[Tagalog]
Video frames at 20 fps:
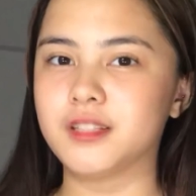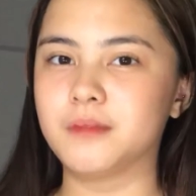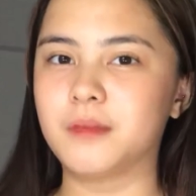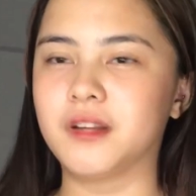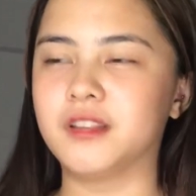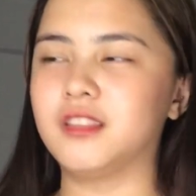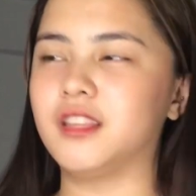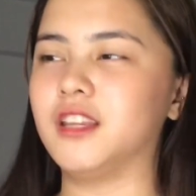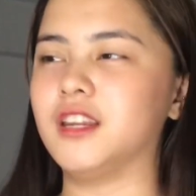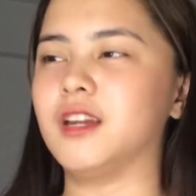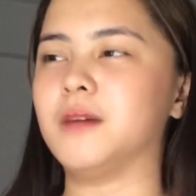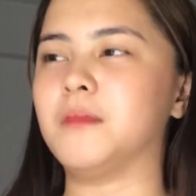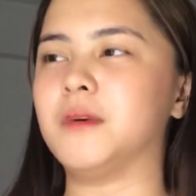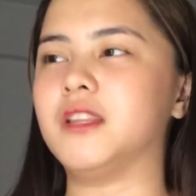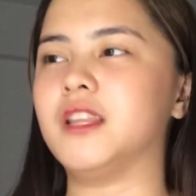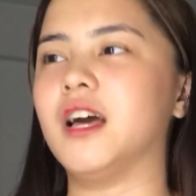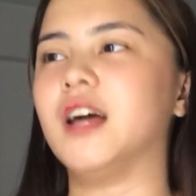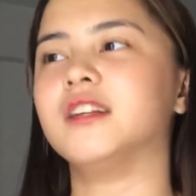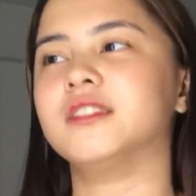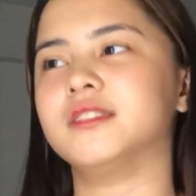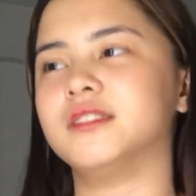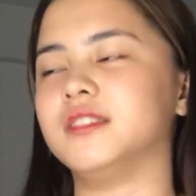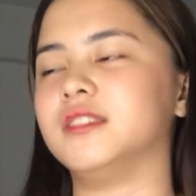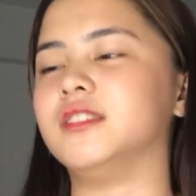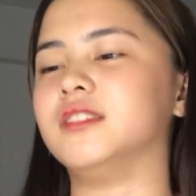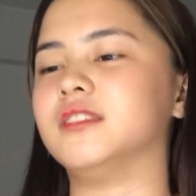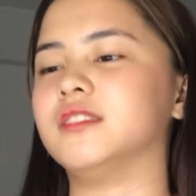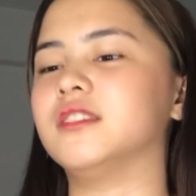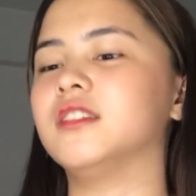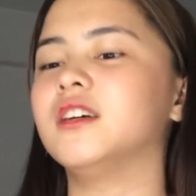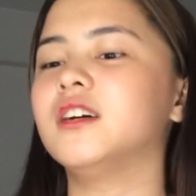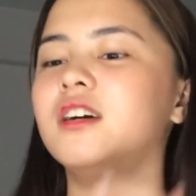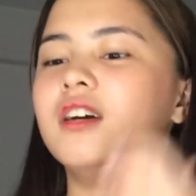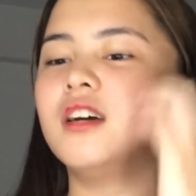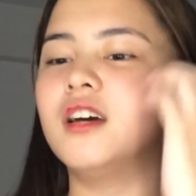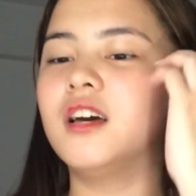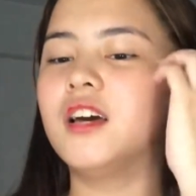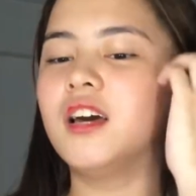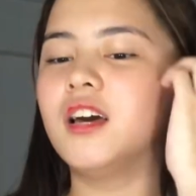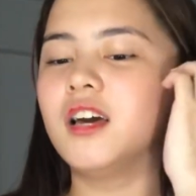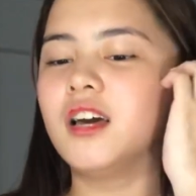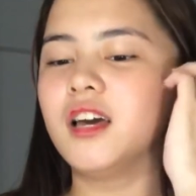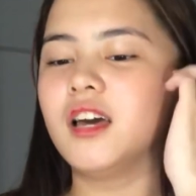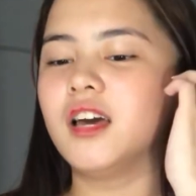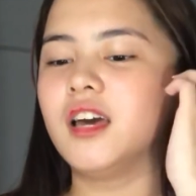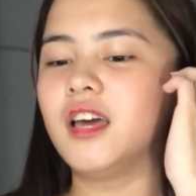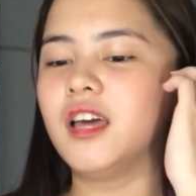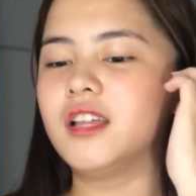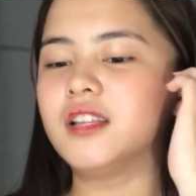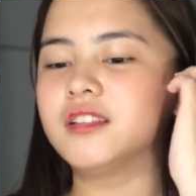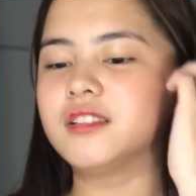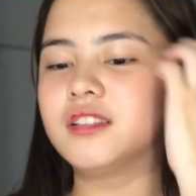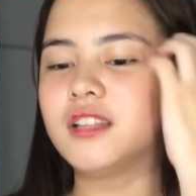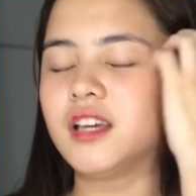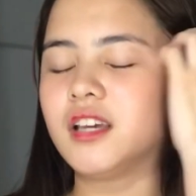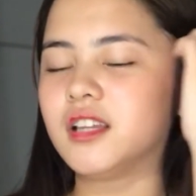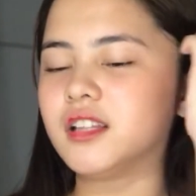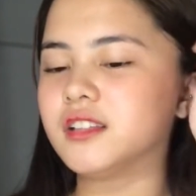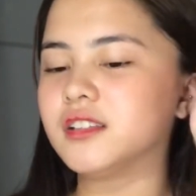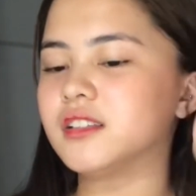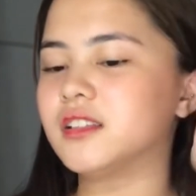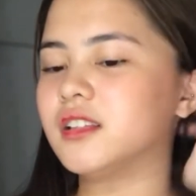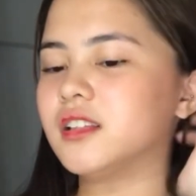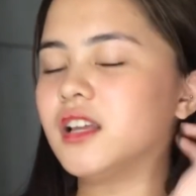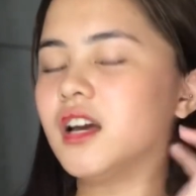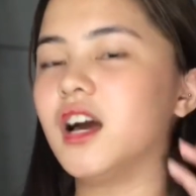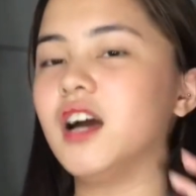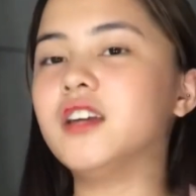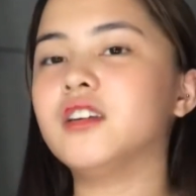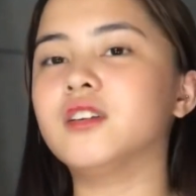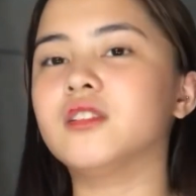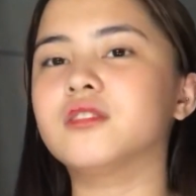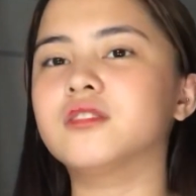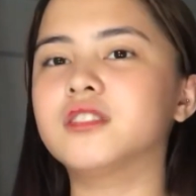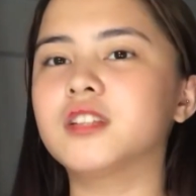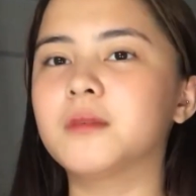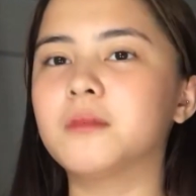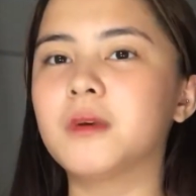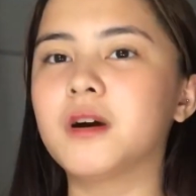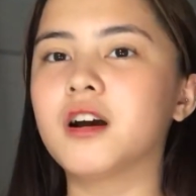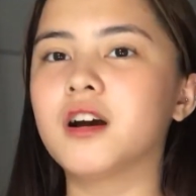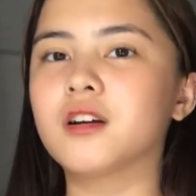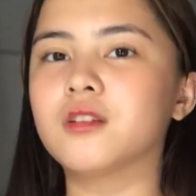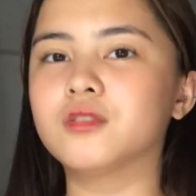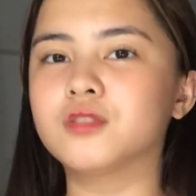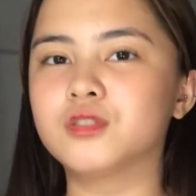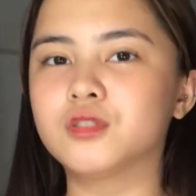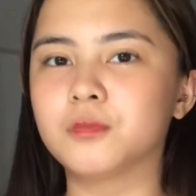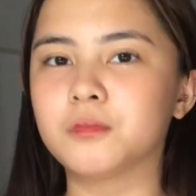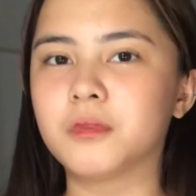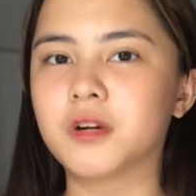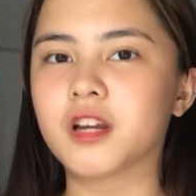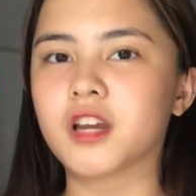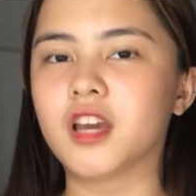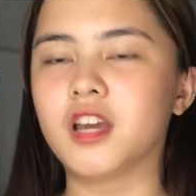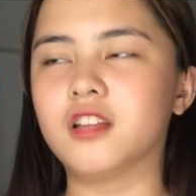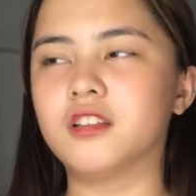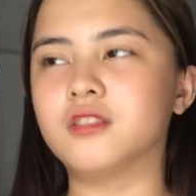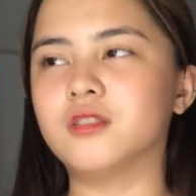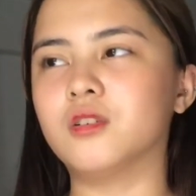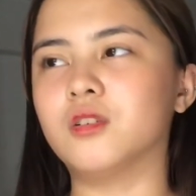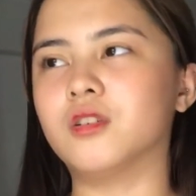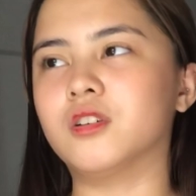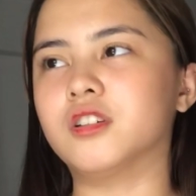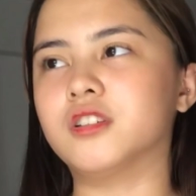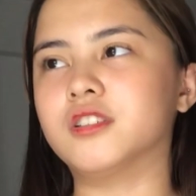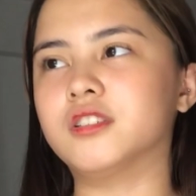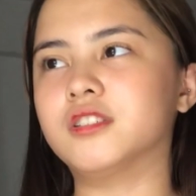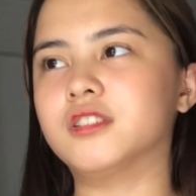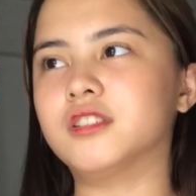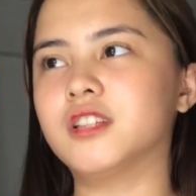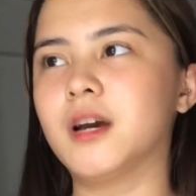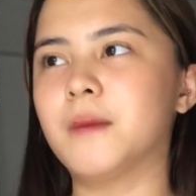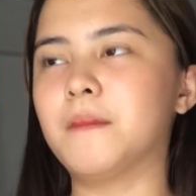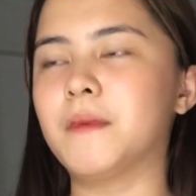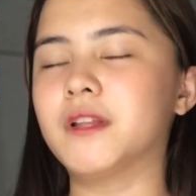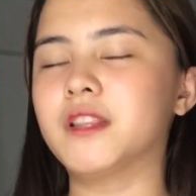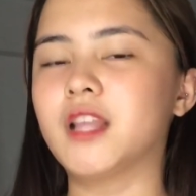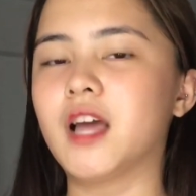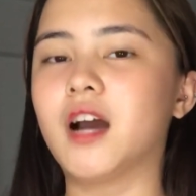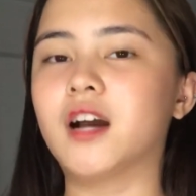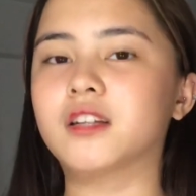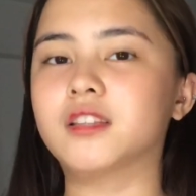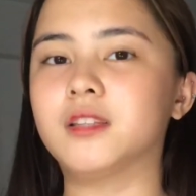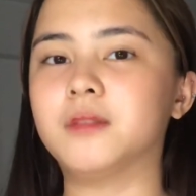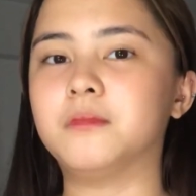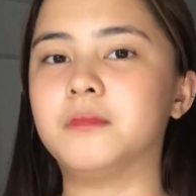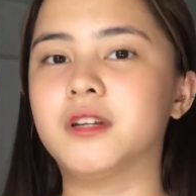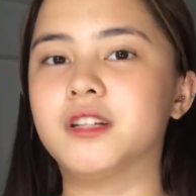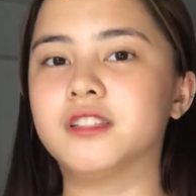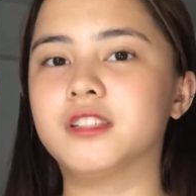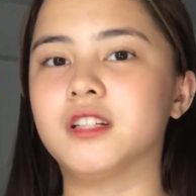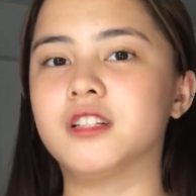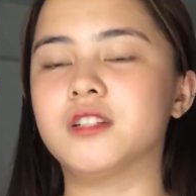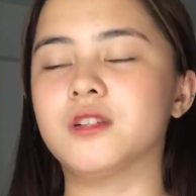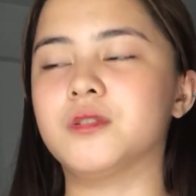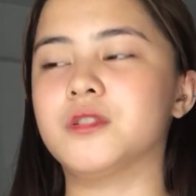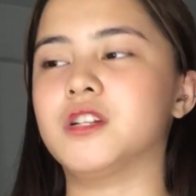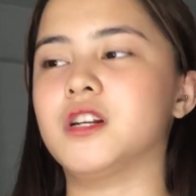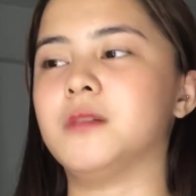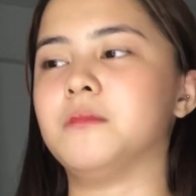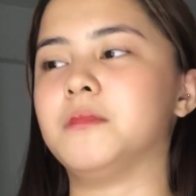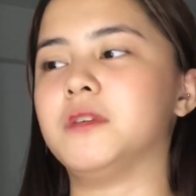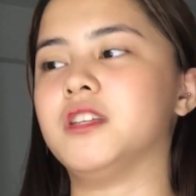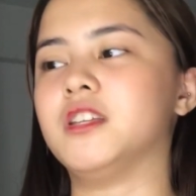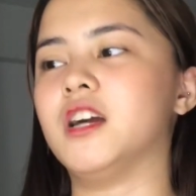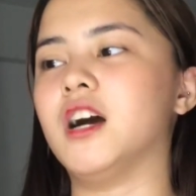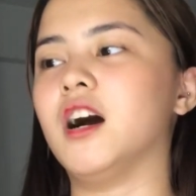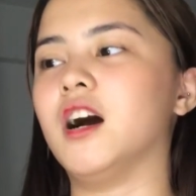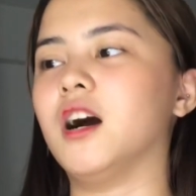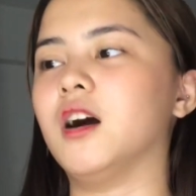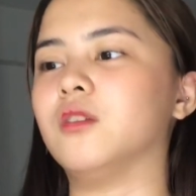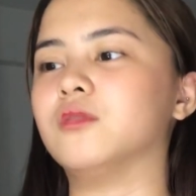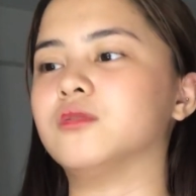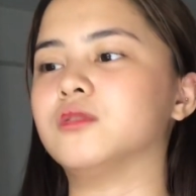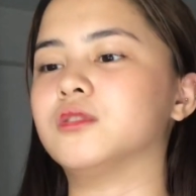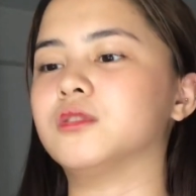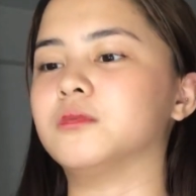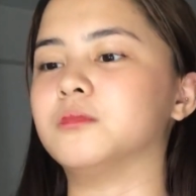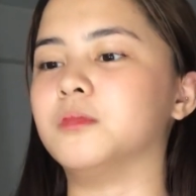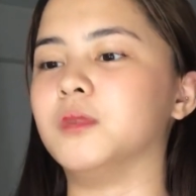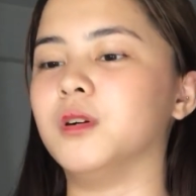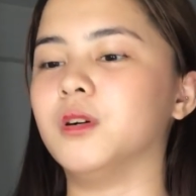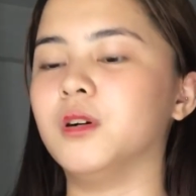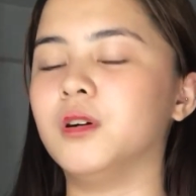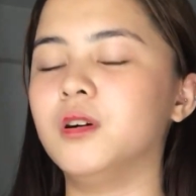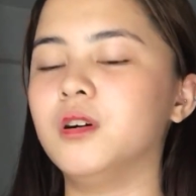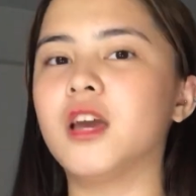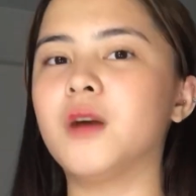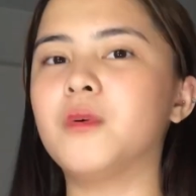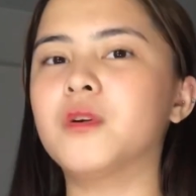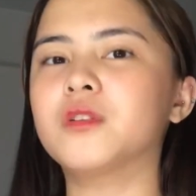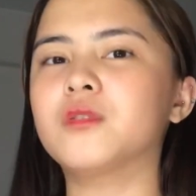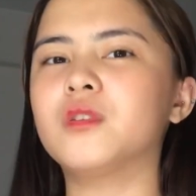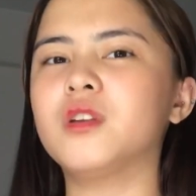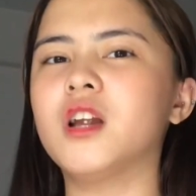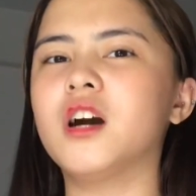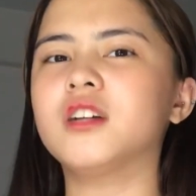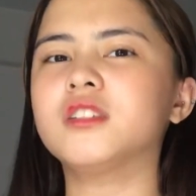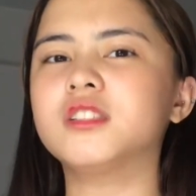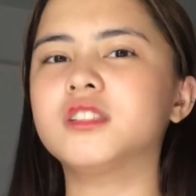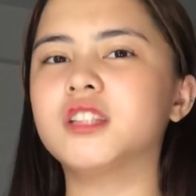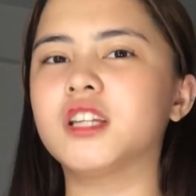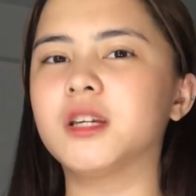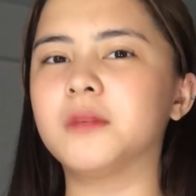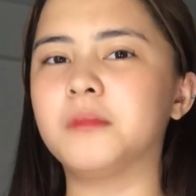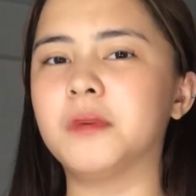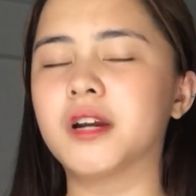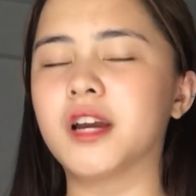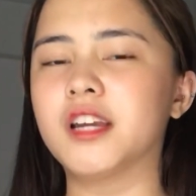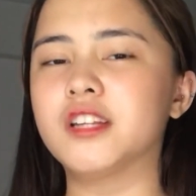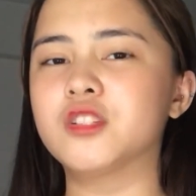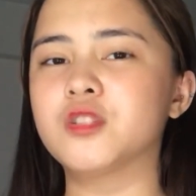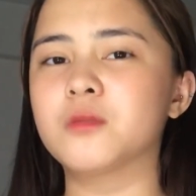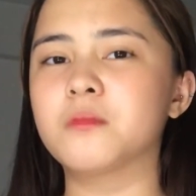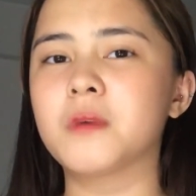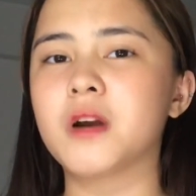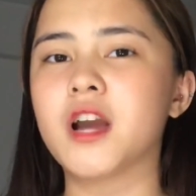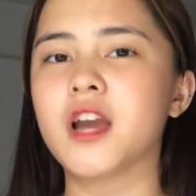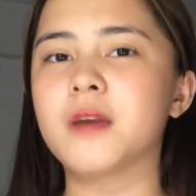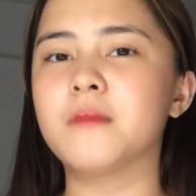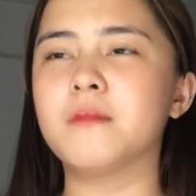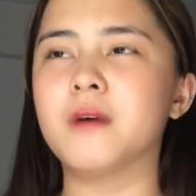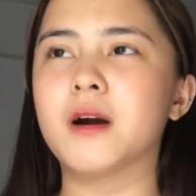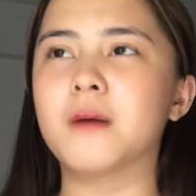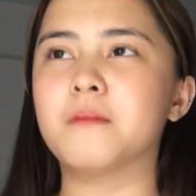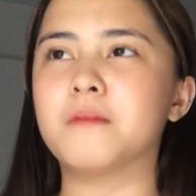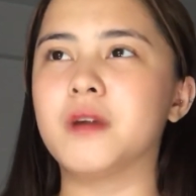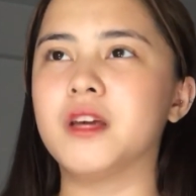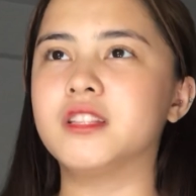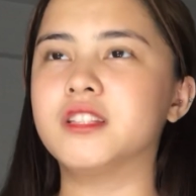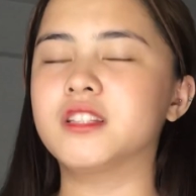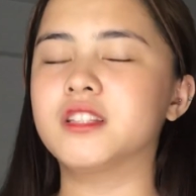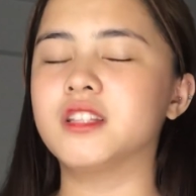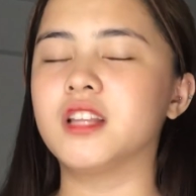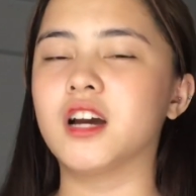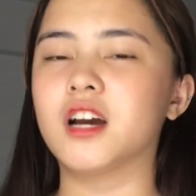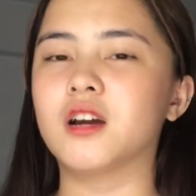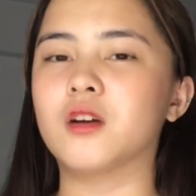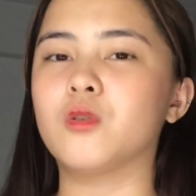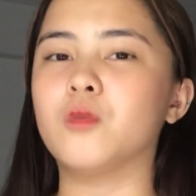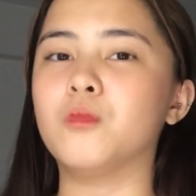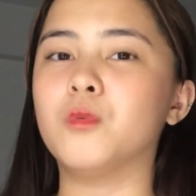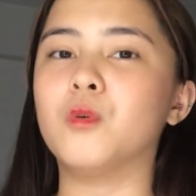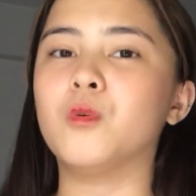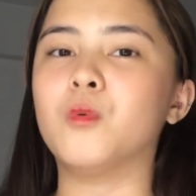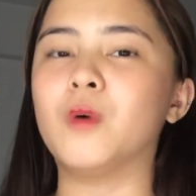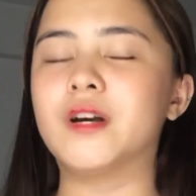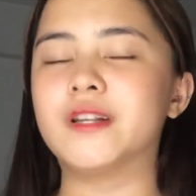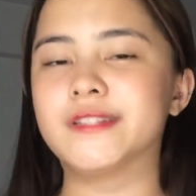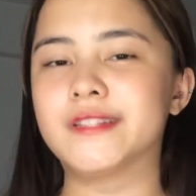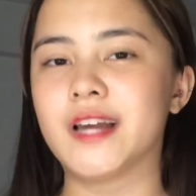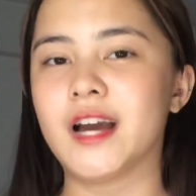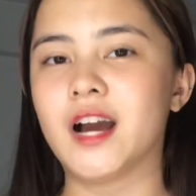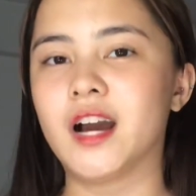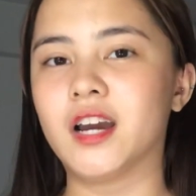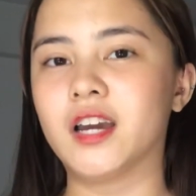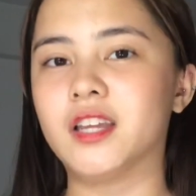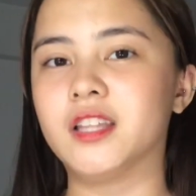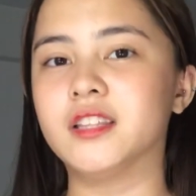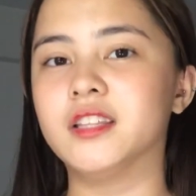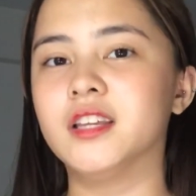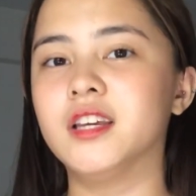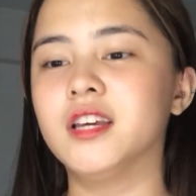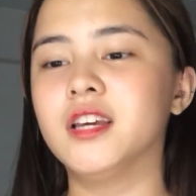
pag tinamad as in. And then, ayun, sa mga gusto mag-endorse, dapat active ka sa social media accounts mo. Ewan ko lang kasi sa iba guys, yung mga ibang brands na kumukuha sa akin,